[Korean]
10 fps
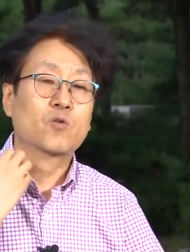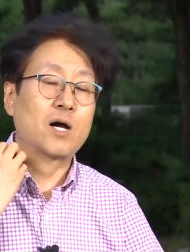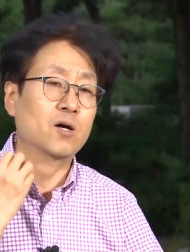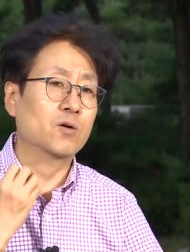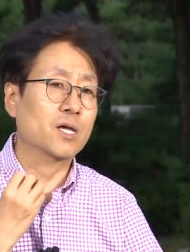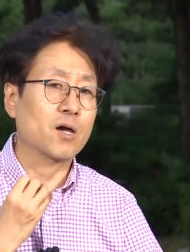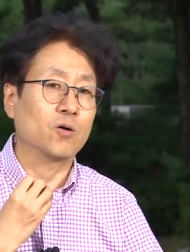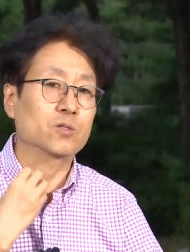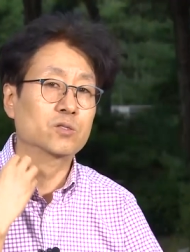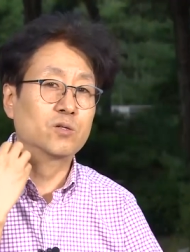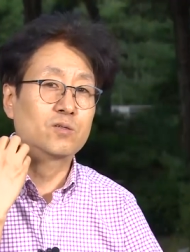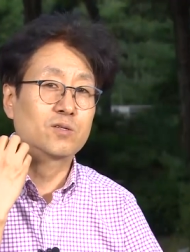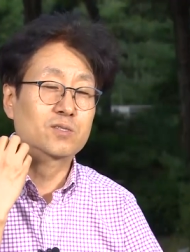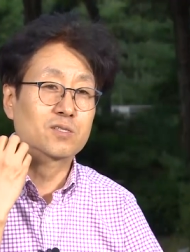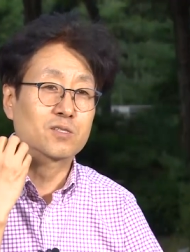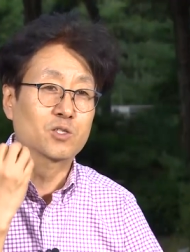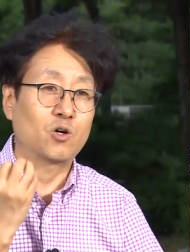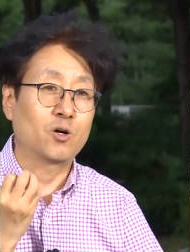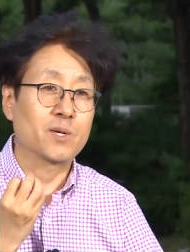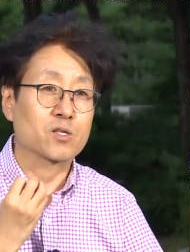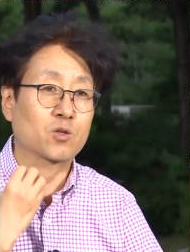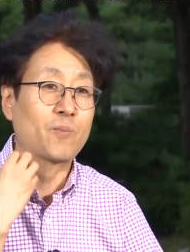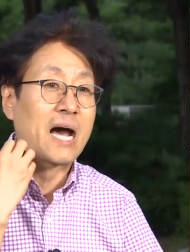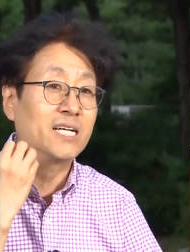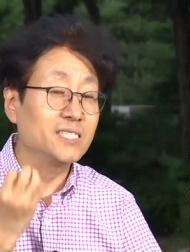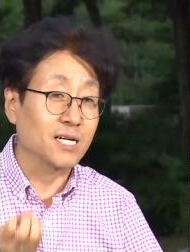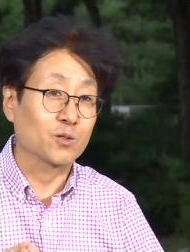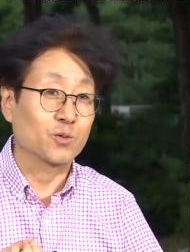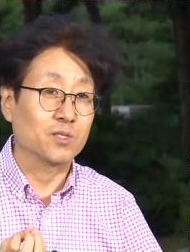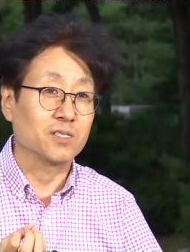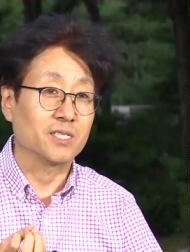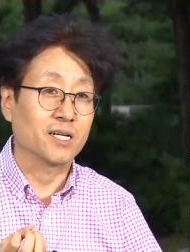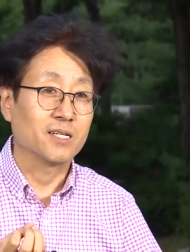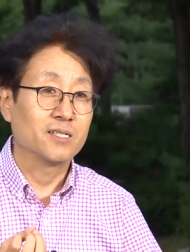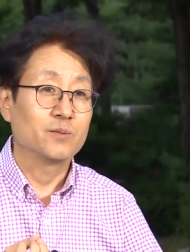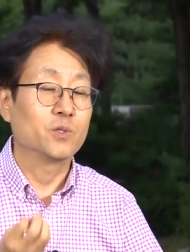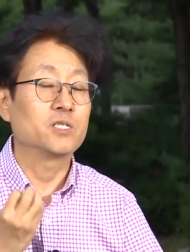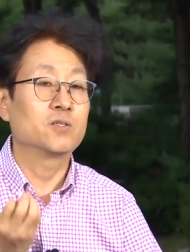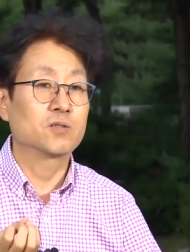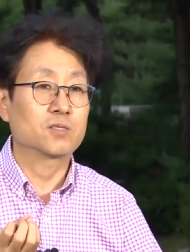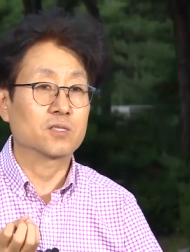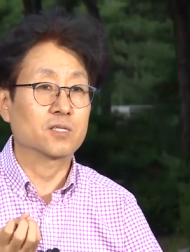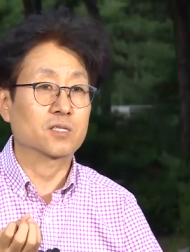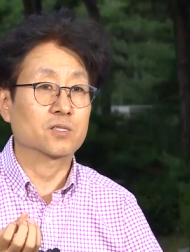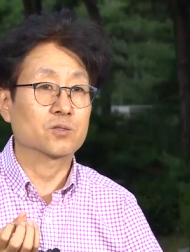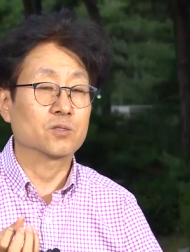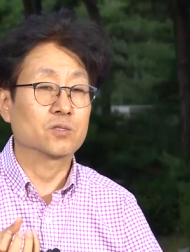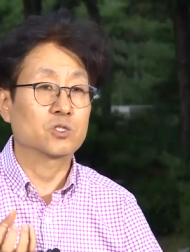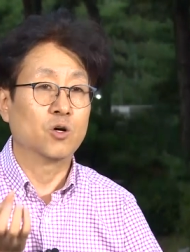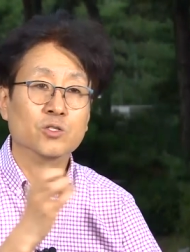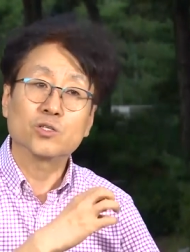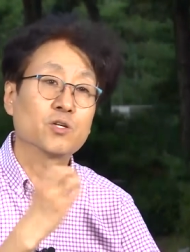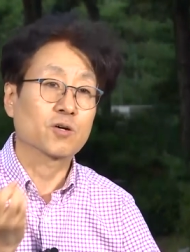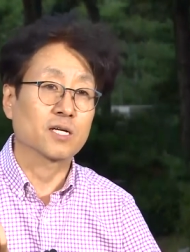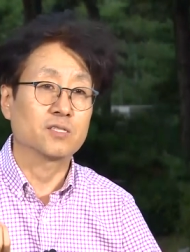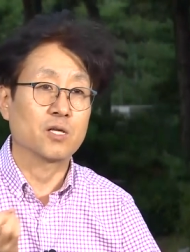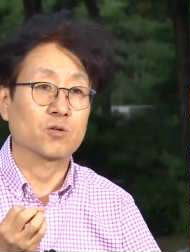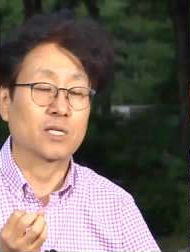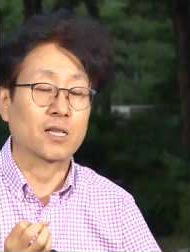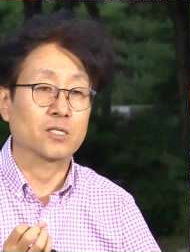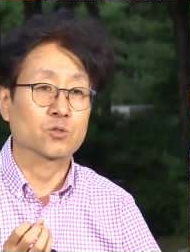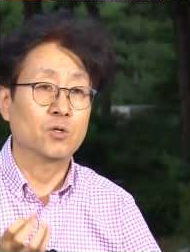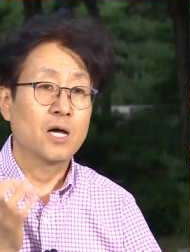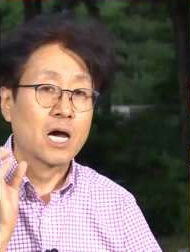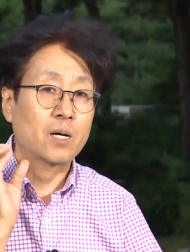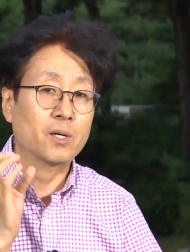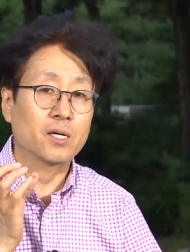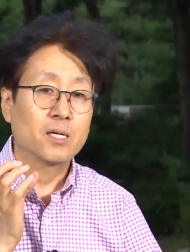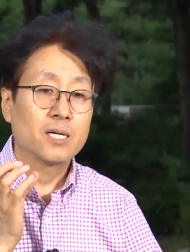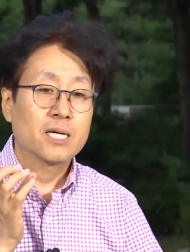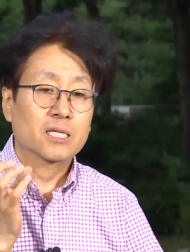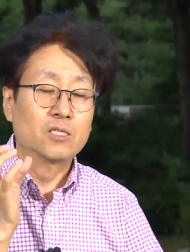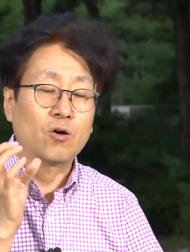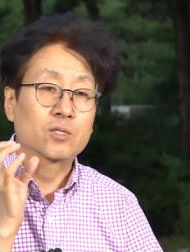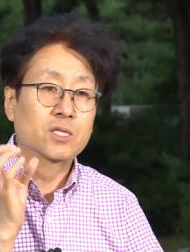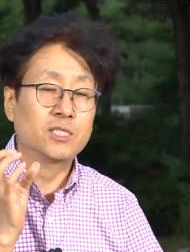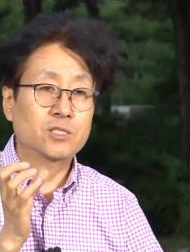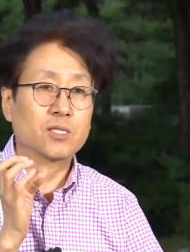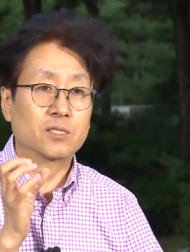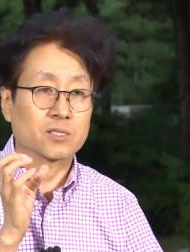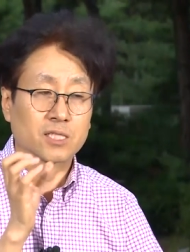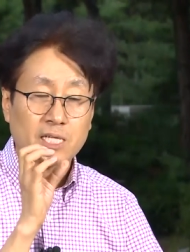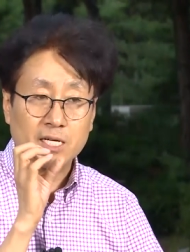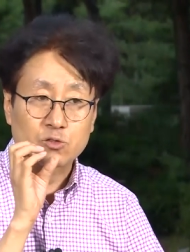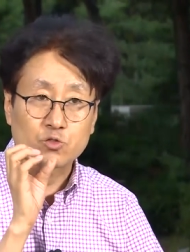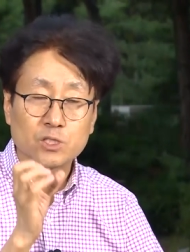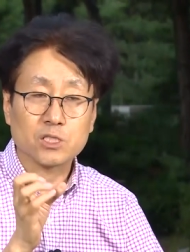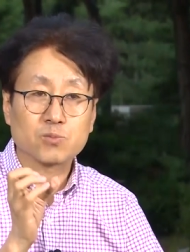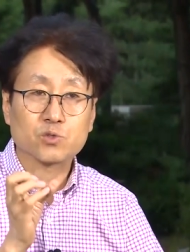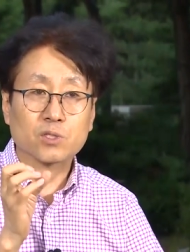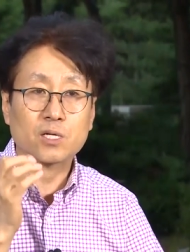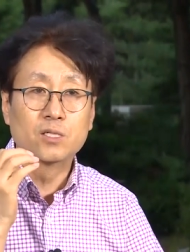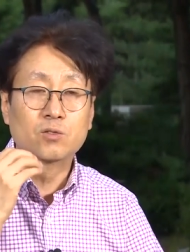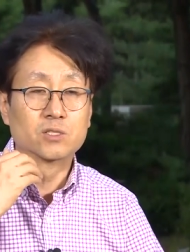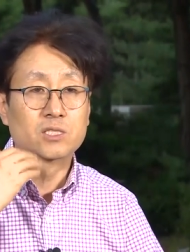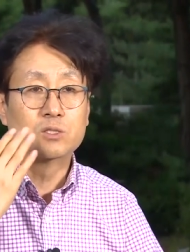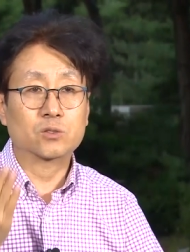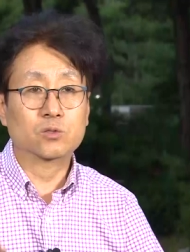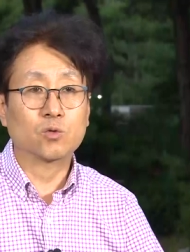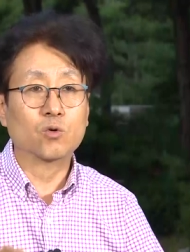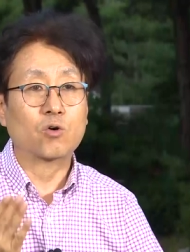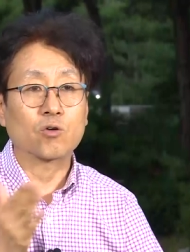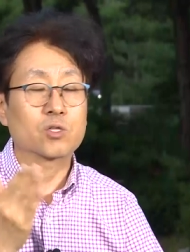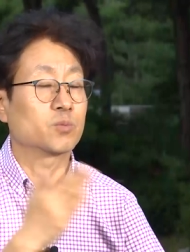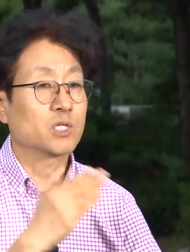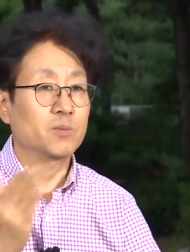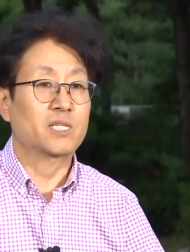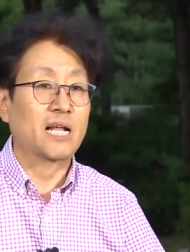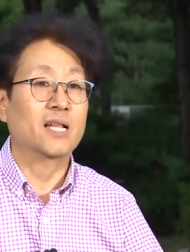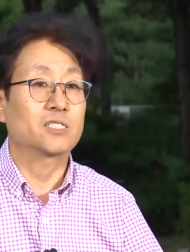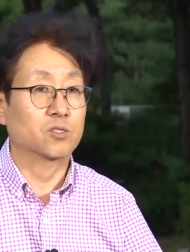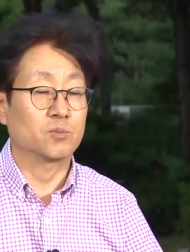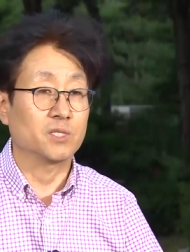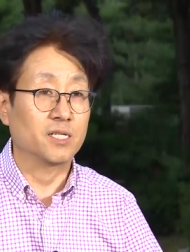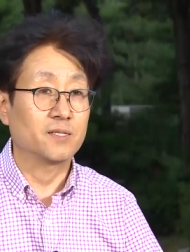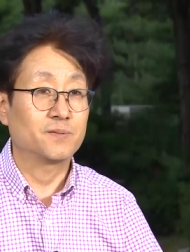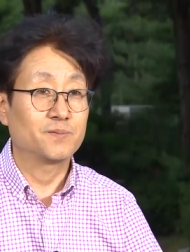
과거에 어떤 것들을 경험해서 더 많이 알고 있느냐 뭐 이런 것들에 따라서 전혀 기억하는 내용이 달라지고 아마 그 어텐션 하는 그러니까 자기가 주의 집중한 것도 거기서부터 이미 달라질 겁니다.